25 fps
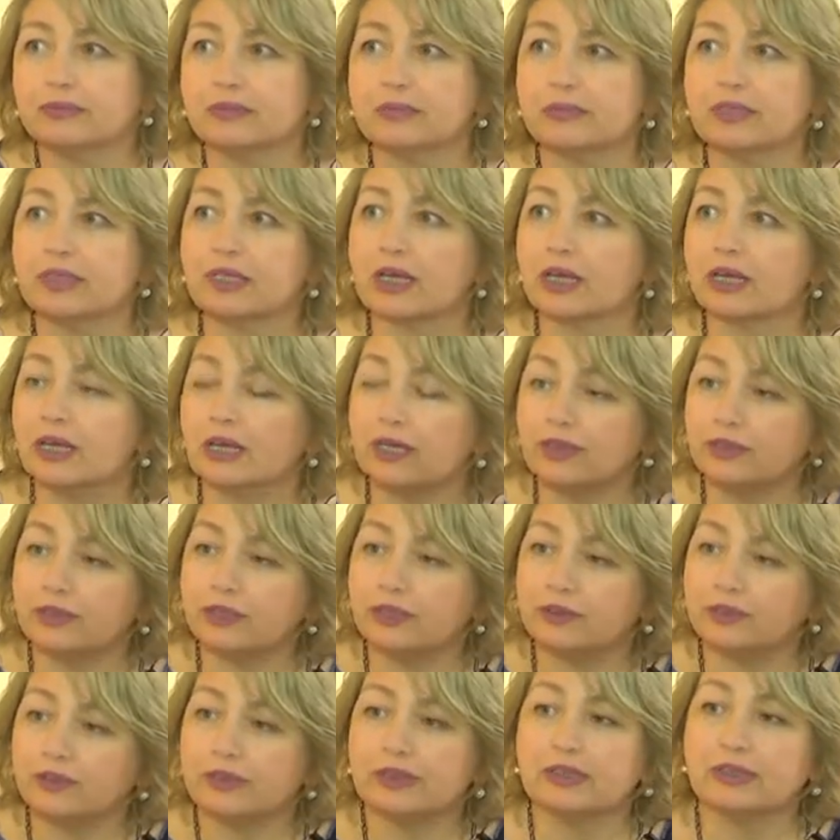
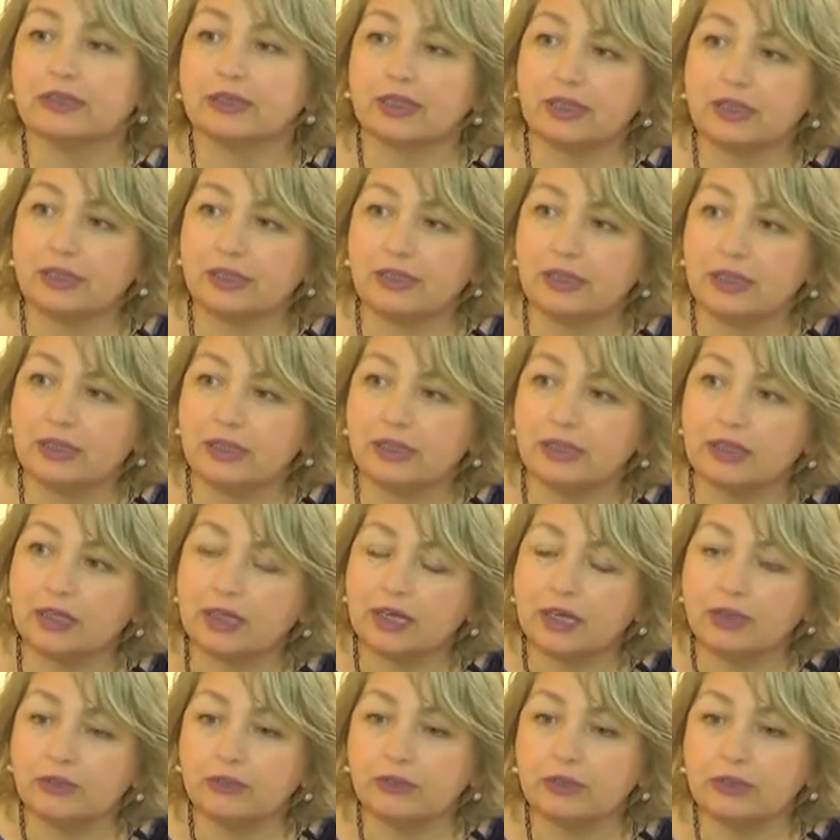заканчивать этот день на
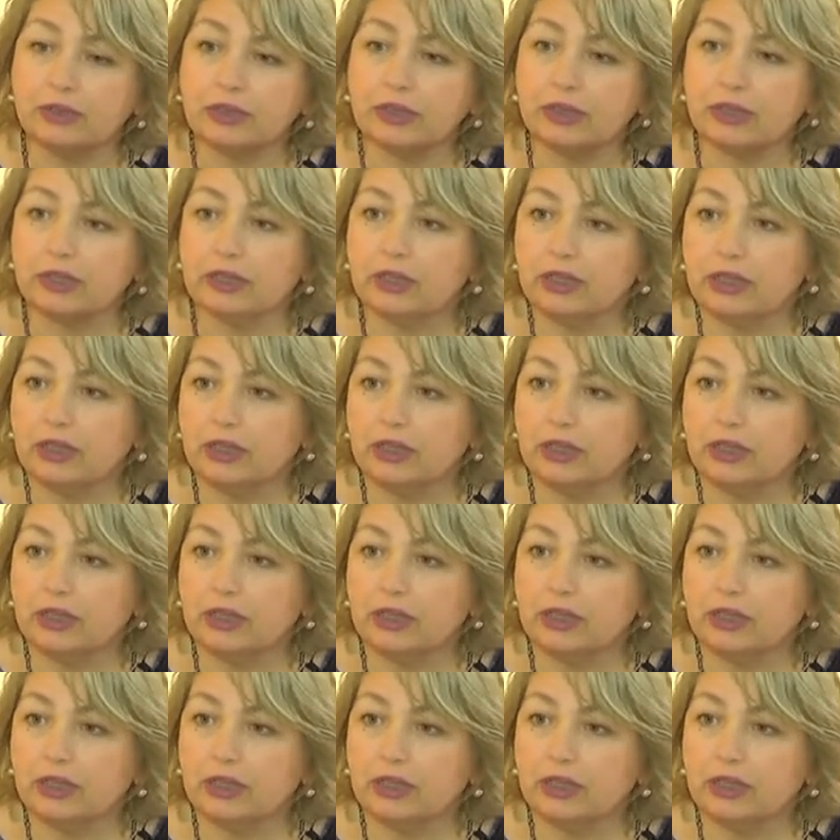какой-то